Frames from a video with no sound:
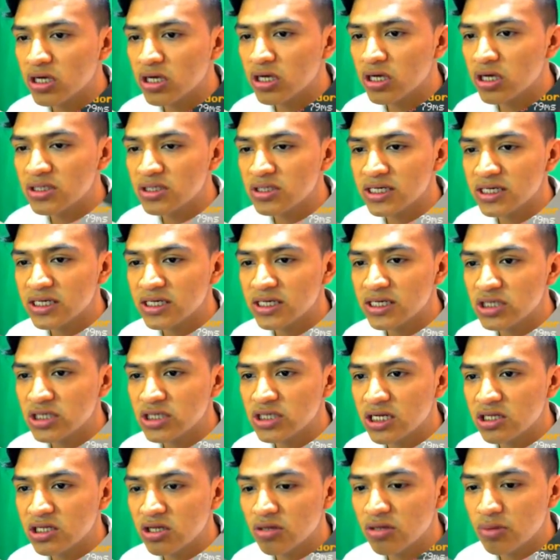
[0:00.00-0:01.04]
me dice que estoy
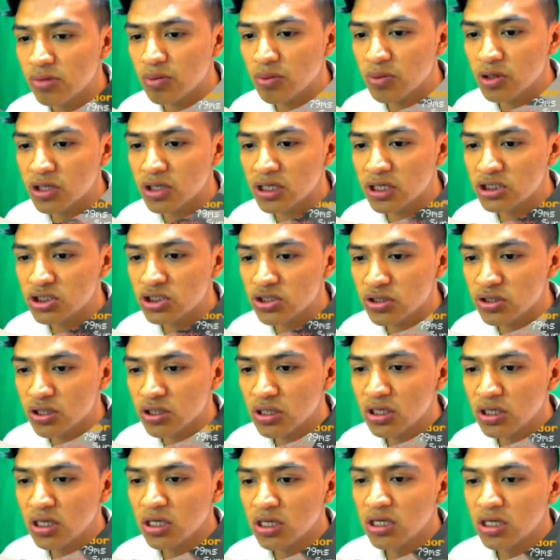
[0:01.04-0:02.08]
saliendo de mi protección.
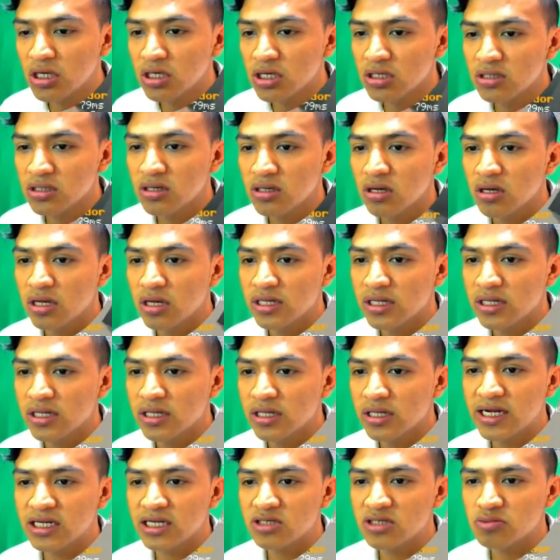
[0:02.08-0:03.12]
En este
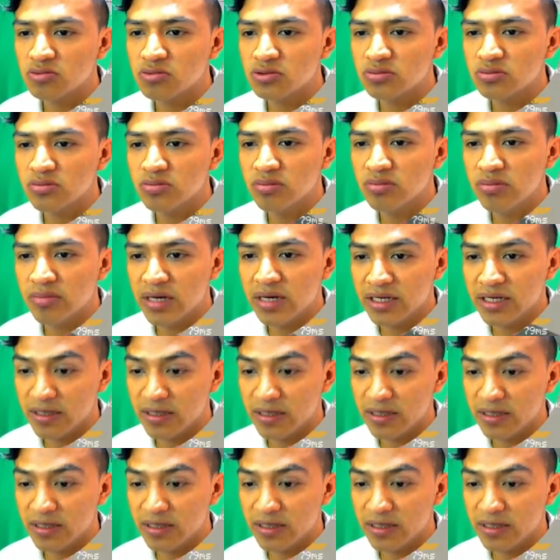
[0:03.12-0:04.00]
caso, vaya,